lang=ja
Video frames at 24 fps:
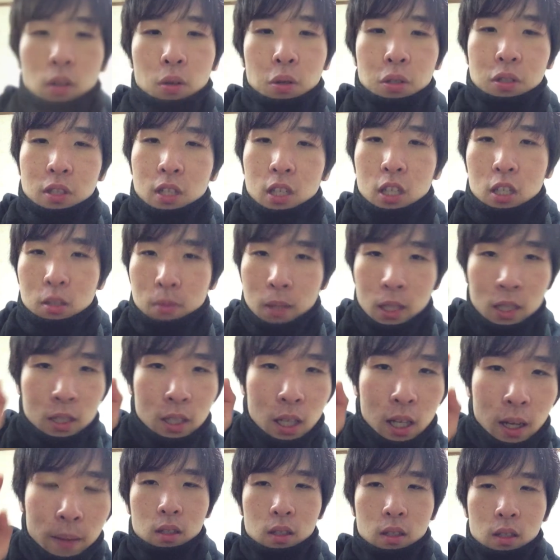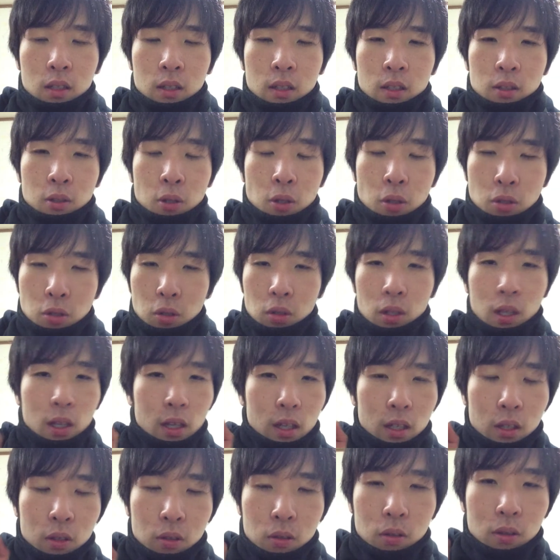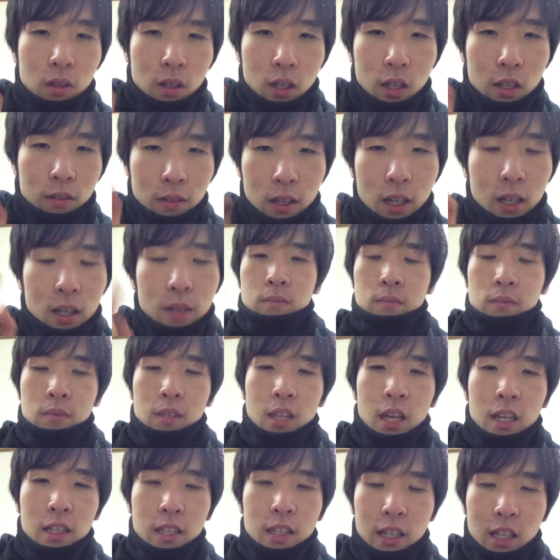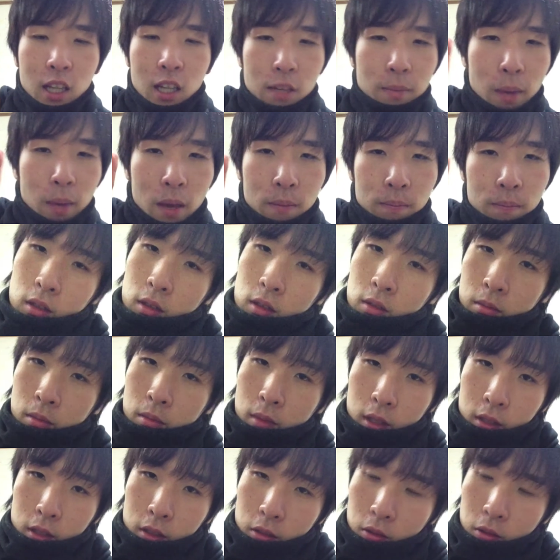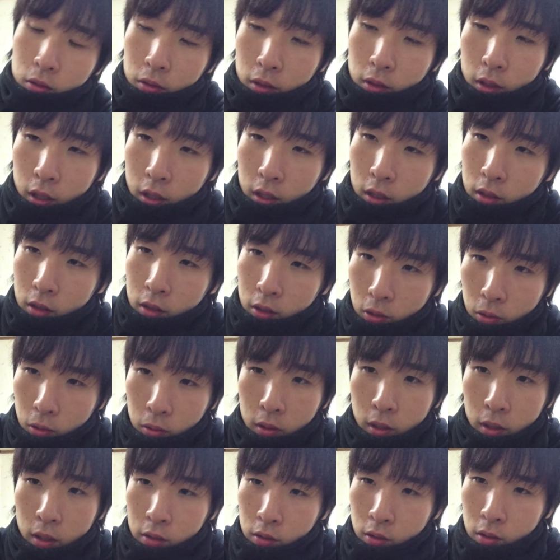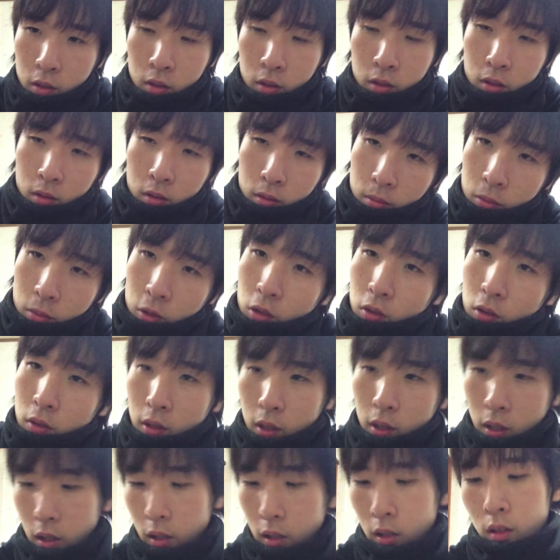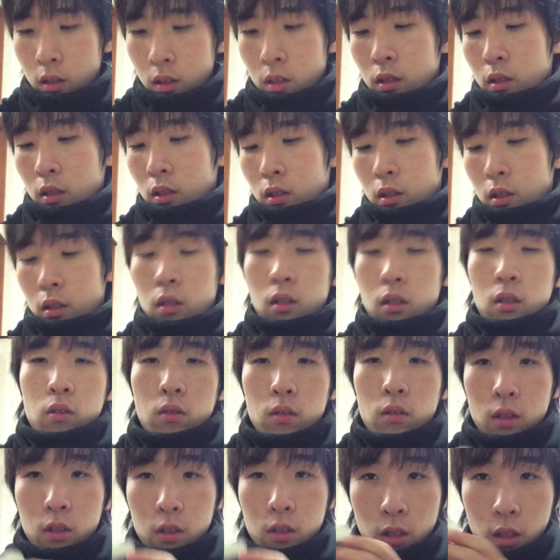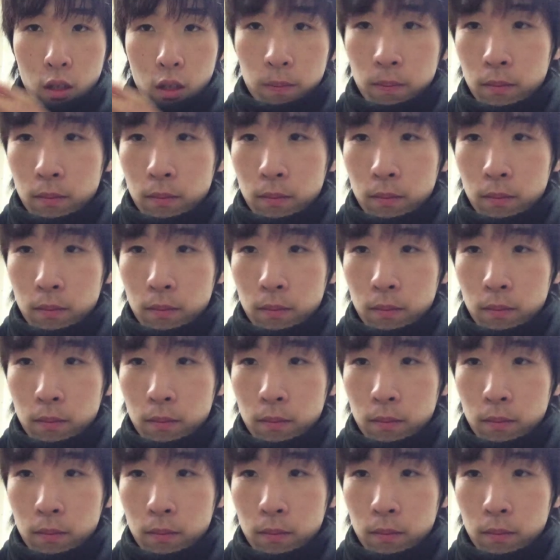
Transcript: お教えしました。ということで、今回は第2回目。まず今日ね、紹介するものはね、これですね。